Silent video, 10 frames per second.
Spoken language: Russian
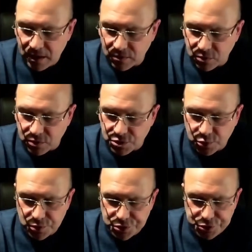Вот,
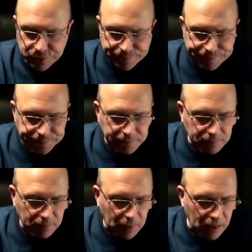что еще?
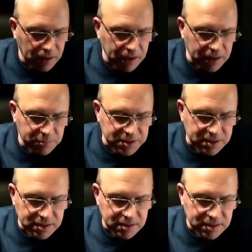хотел бы
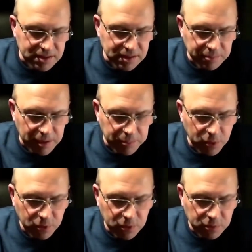сказать э, по
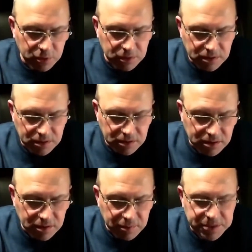поводу вот
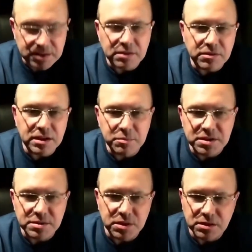э, постановления
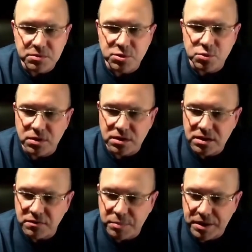Басманного суда.
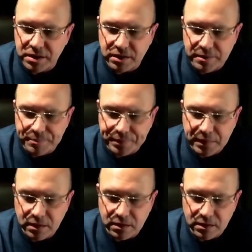Да, в порядке,
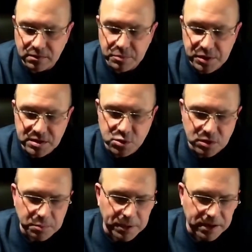э, в
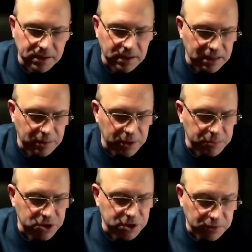апелляционном порядке нами
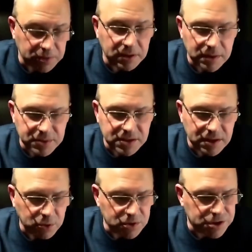обжаловано, нами
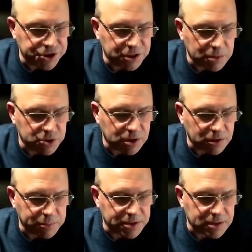страной защиты
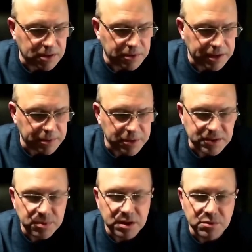обжаловано постановление
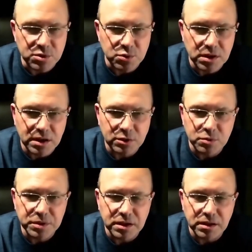Басманного суда,
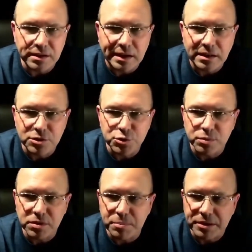которому Николаю
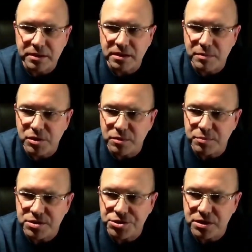Николаевичу была продлена мера
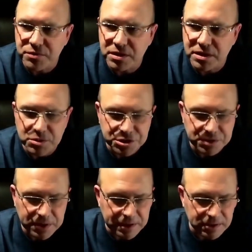пресечения в виде
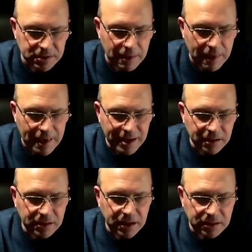домашнего ареста.
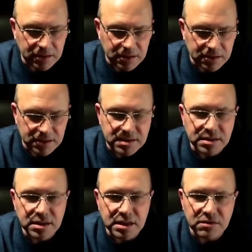Дата
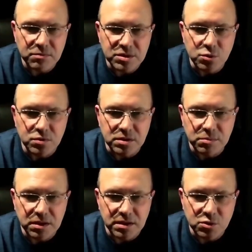заседания в
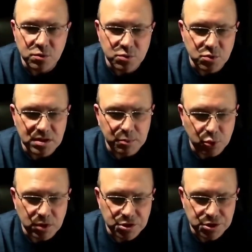Московском городском суде
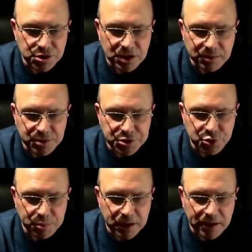по нашей жалобе
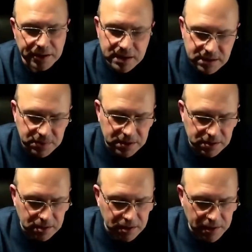еще пока
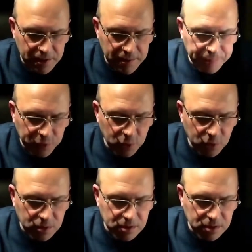неизвестна,
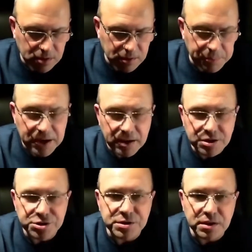но
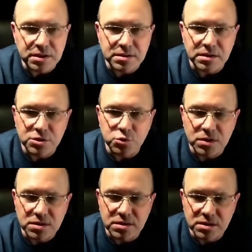периодически я захожу
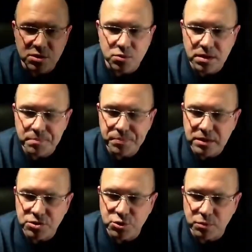на сайт суда,
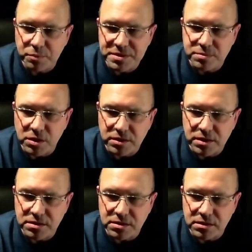а чтобы
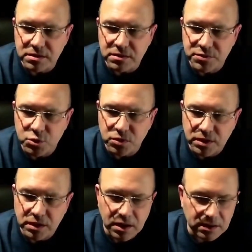посмотреть
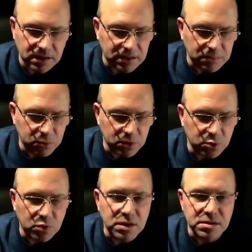все-таки, когда там
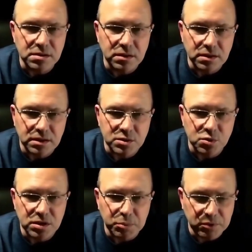будет указана дата
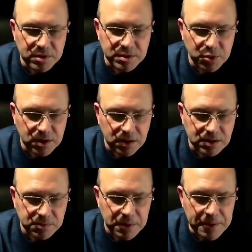судебного
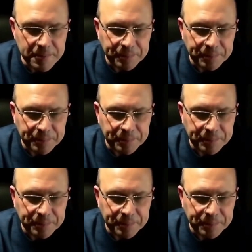разбирательства.